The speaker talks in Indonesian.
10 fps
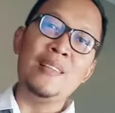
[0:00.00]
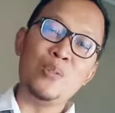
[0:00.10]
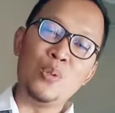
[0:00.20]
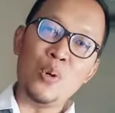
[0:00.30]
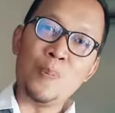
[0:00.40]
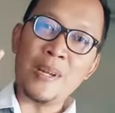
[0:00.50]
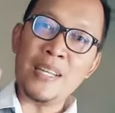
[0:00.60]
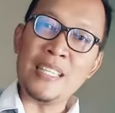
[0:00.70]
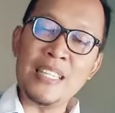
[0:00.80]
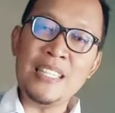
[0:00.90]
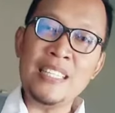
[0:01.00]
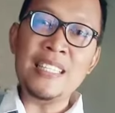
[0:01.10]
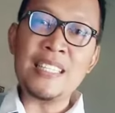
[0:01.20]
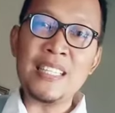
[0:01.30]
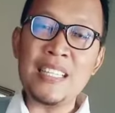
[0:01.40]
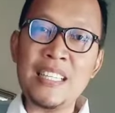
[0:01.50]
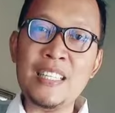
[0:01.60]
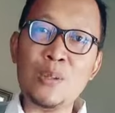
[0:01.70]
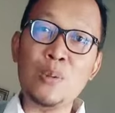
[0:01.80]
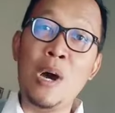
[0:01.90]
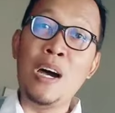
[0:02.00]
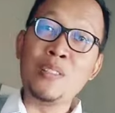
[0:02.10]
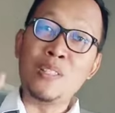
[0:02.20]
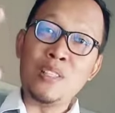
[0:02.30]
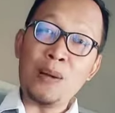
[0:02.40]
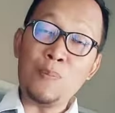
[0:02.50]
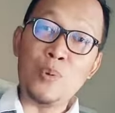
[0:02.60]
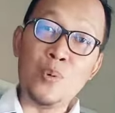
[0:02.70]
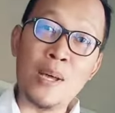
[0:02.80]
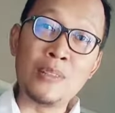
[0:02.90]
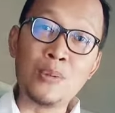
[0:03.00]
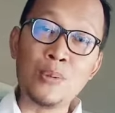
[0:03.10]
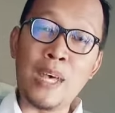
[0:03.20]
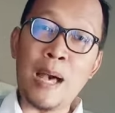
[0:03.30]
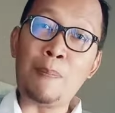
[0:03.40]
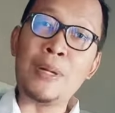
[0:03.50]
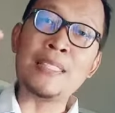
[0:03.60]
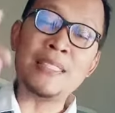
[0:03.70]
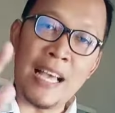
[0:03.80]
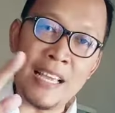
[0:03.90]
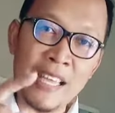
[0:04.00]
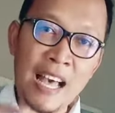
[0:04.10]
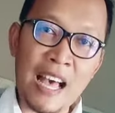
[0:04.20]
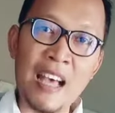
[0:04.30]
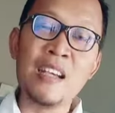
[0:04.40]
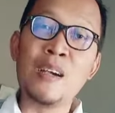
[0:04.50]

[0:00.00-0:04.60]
Cukup klik ini, klik itu, hasilnya puluhan juta, percaya.